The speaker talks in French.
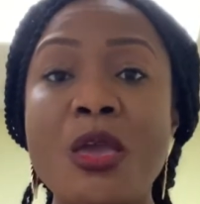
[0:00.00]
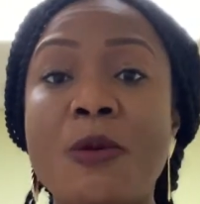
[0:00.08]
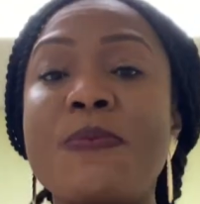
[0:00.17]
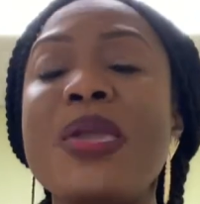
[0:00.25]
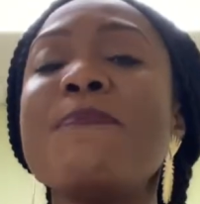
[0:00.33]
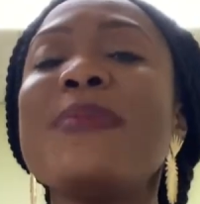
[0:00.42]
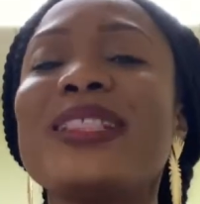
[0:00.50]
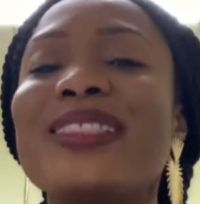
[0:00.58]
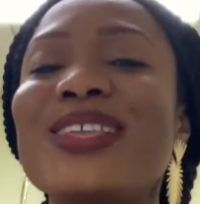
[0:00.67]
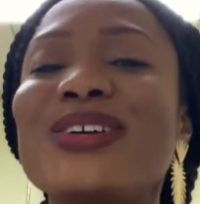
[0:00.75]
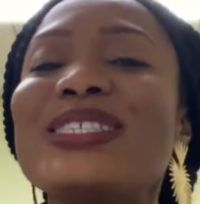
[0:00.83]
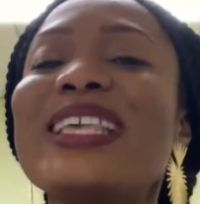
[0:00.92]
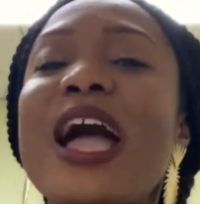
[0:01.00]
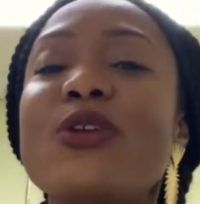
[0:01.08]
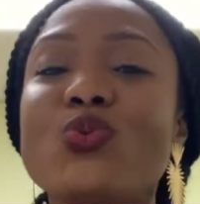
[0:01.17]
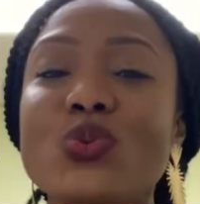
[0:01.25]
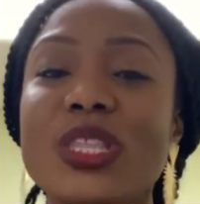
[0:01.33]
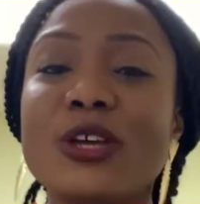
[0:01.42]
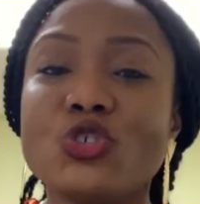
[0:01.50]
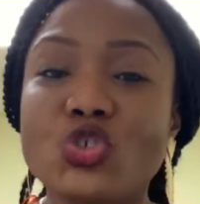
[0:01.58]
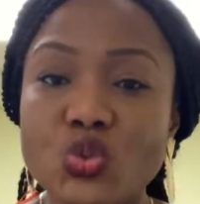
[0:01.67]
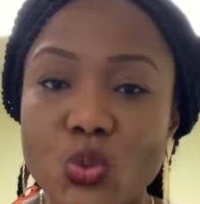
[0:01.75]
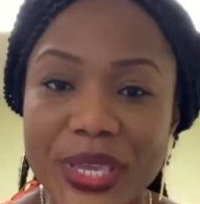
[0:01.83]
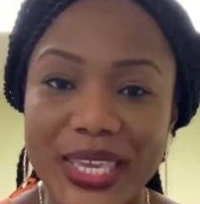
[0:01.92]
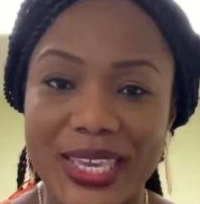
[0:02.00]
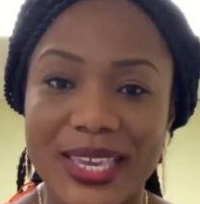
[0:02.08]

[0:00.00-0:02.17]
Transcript: Mais maintenant, c'est à nous d'en jouir